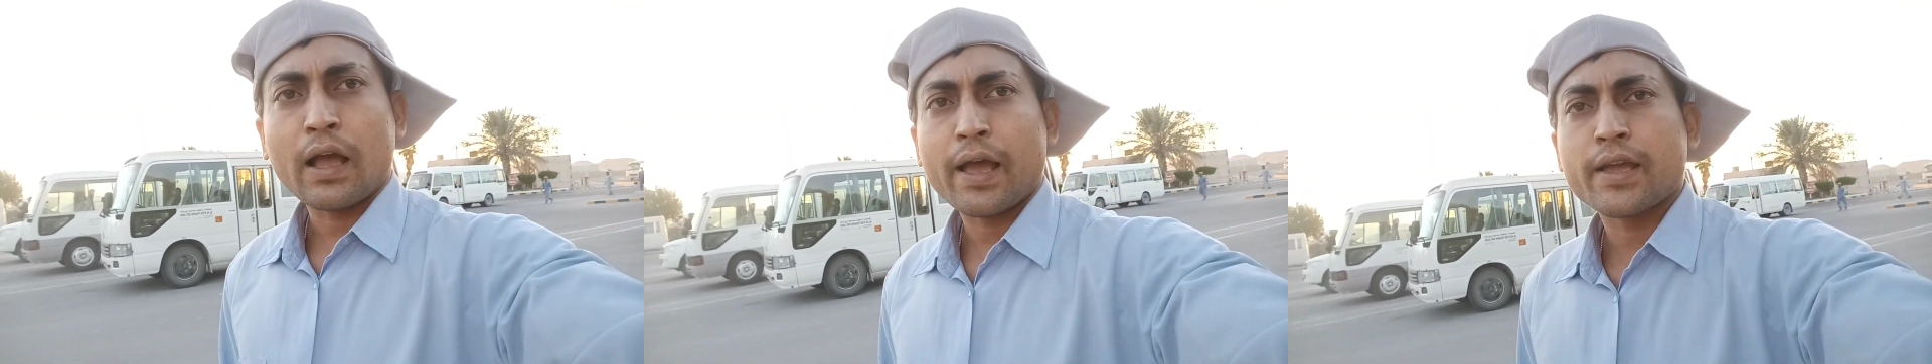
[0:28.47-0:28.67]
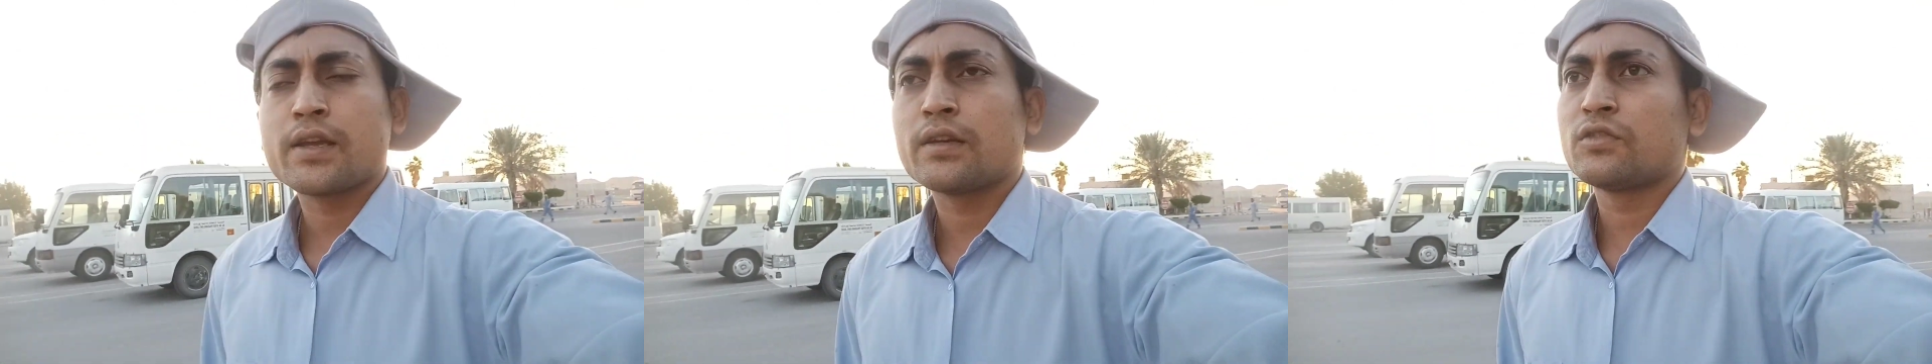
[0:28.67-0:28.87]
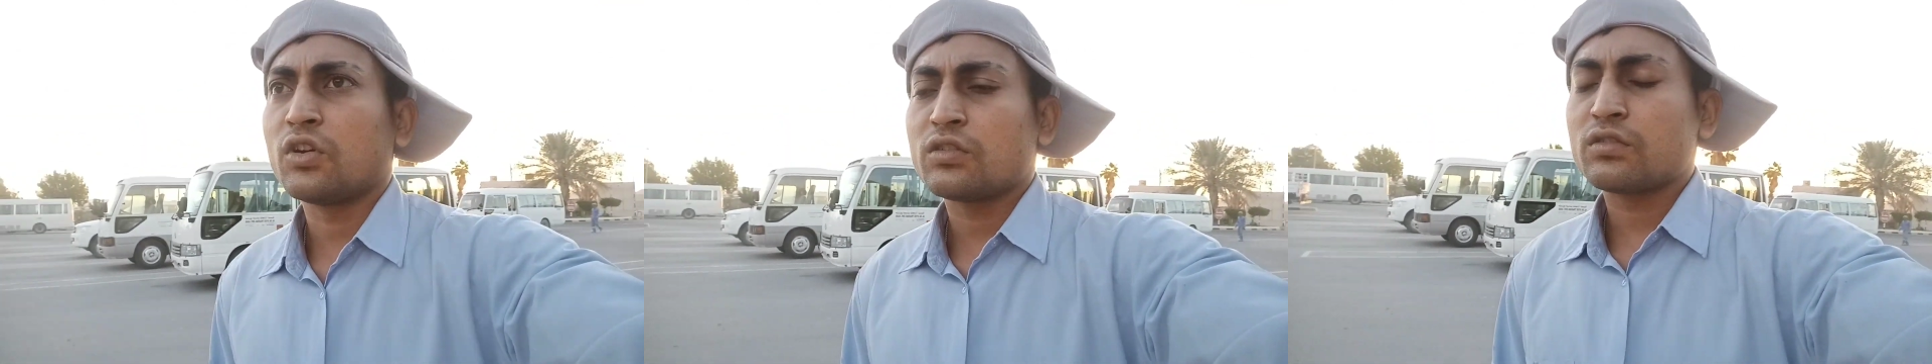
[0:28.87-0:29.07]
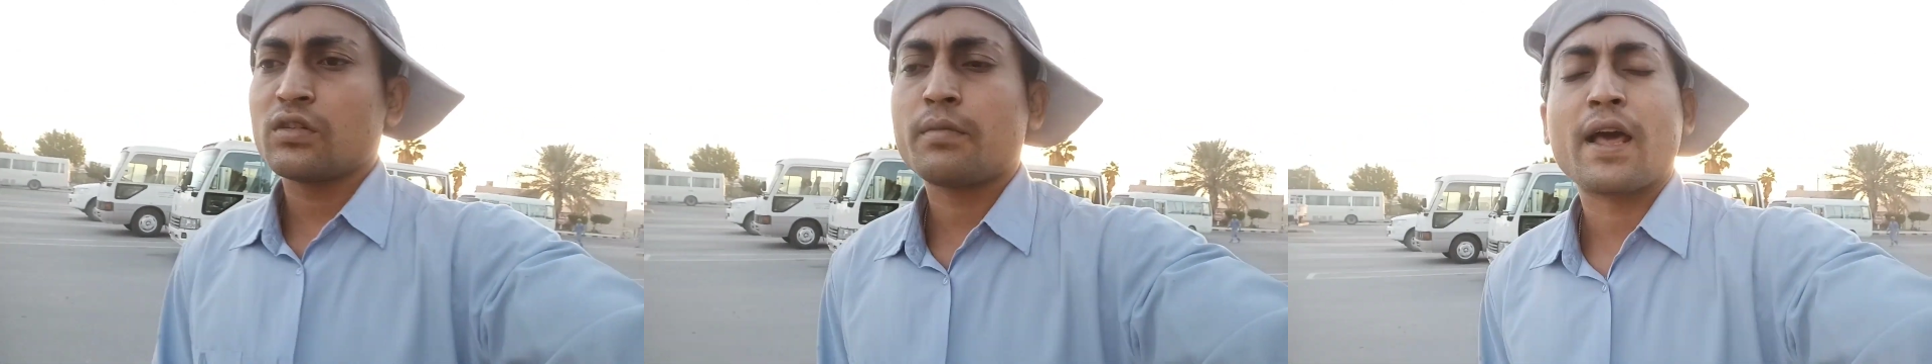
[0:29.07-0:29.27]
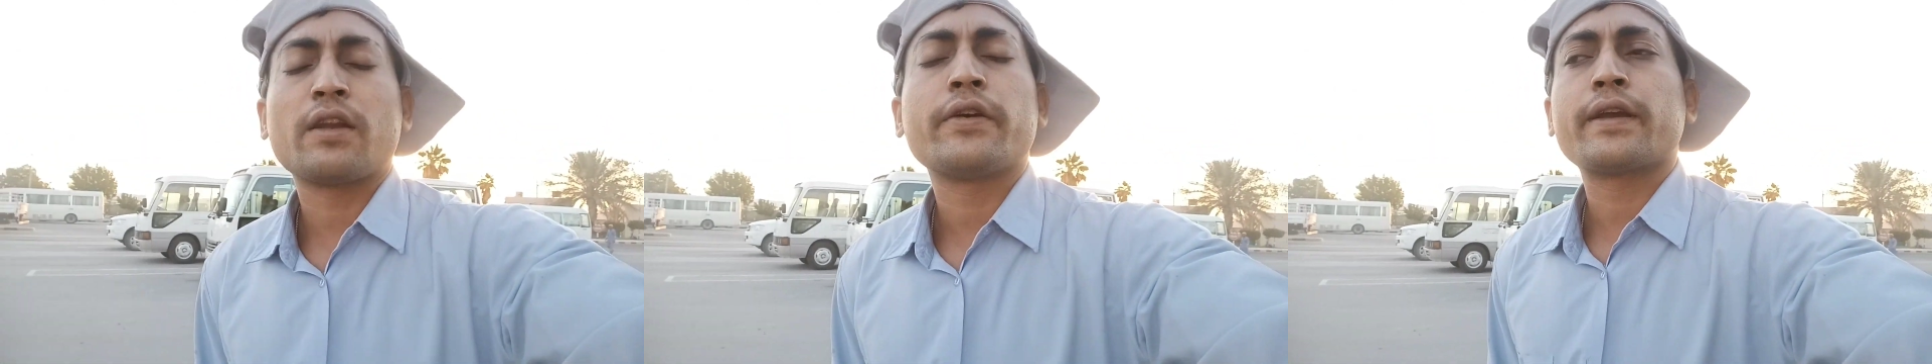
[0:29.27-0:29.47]
आई डोंट
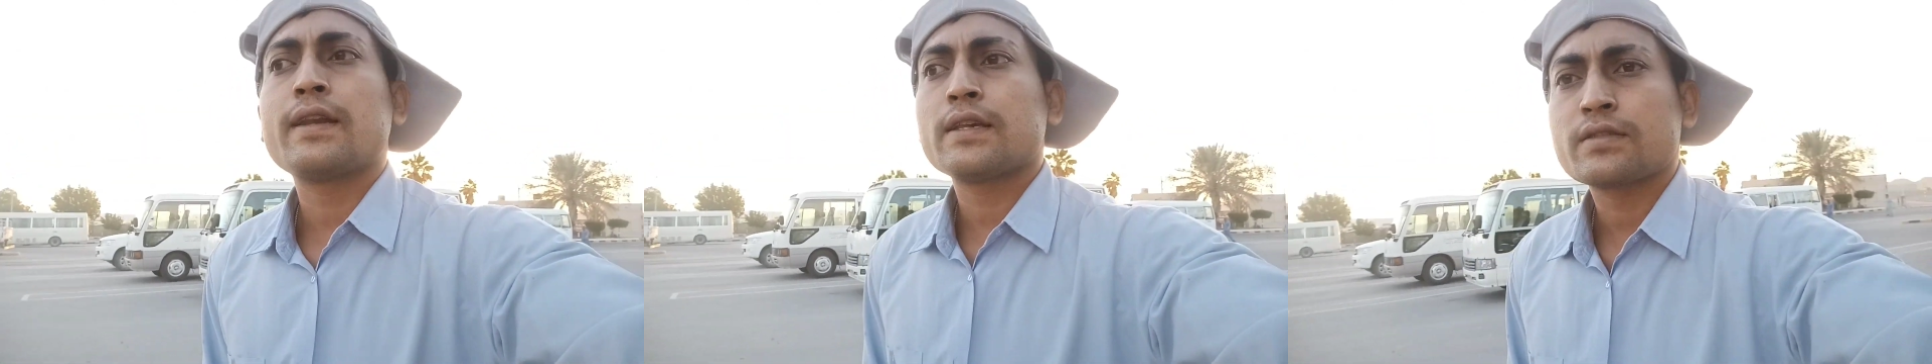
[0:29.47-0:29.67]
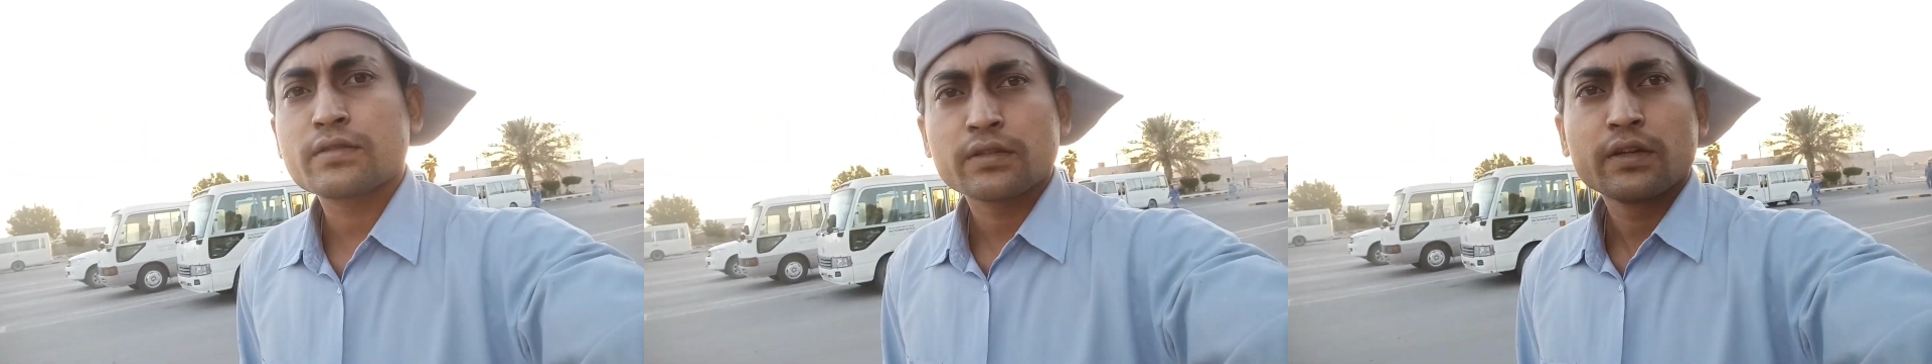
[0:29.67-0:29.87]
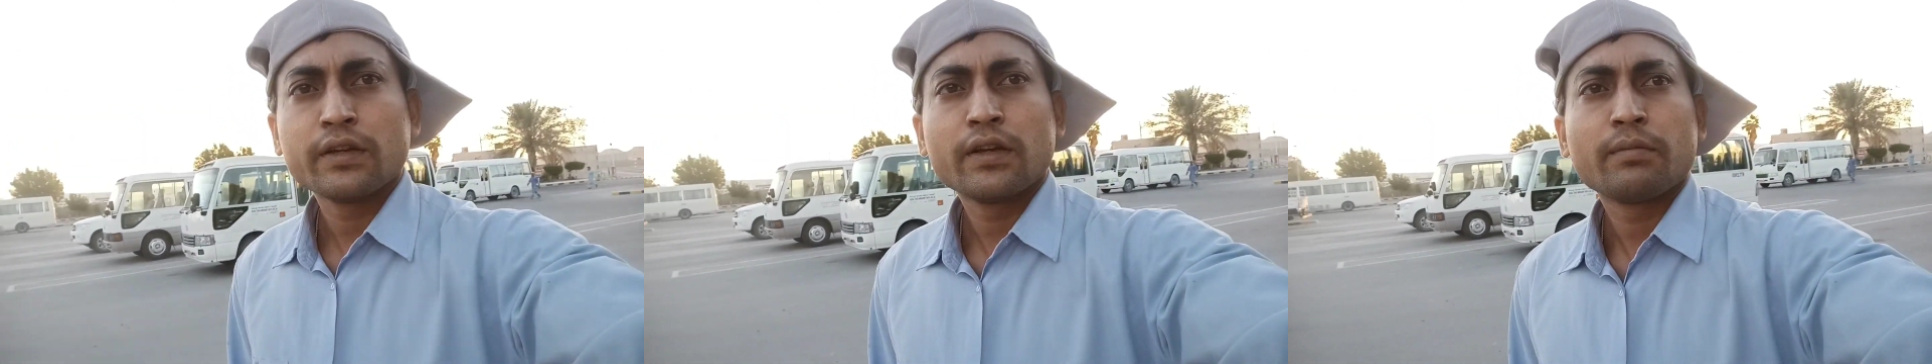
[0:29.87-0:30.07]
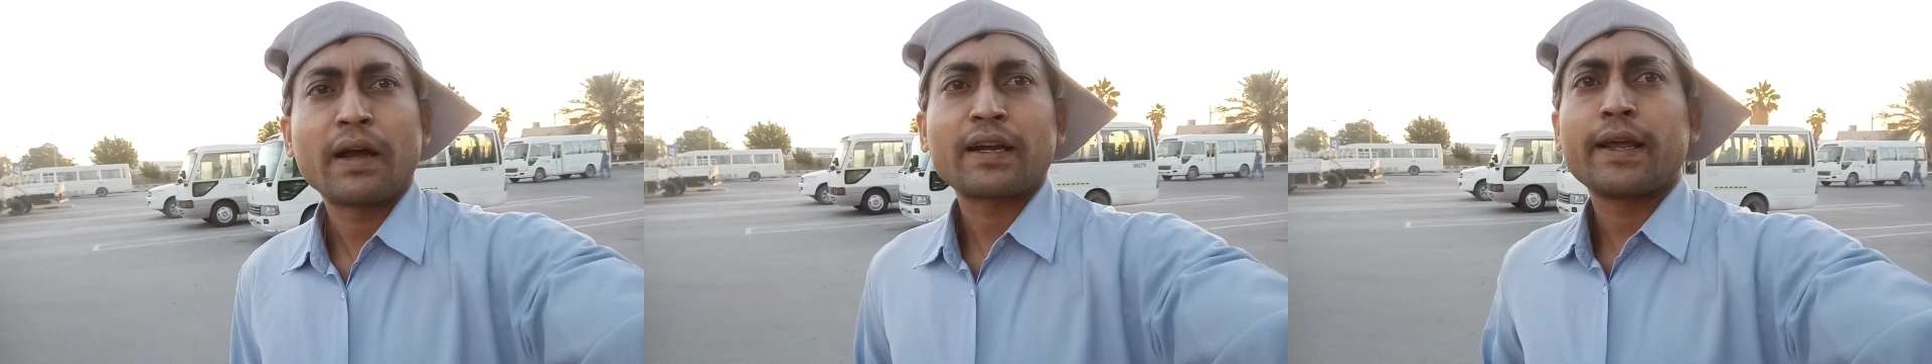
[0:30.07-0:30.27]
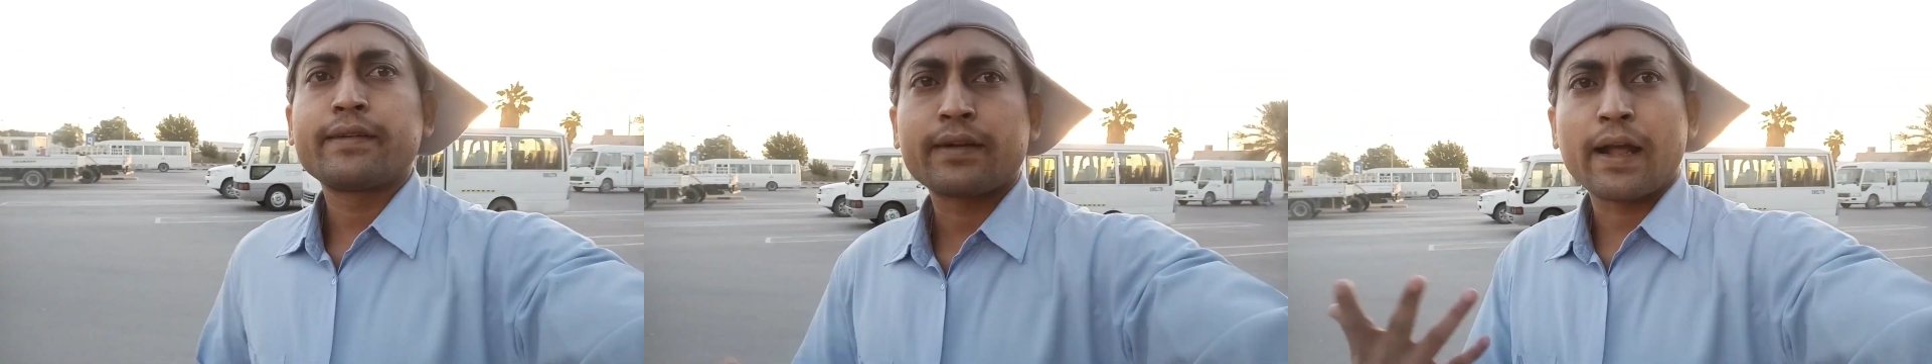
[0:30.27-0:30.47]
नो भालो इंग्लिश बट आई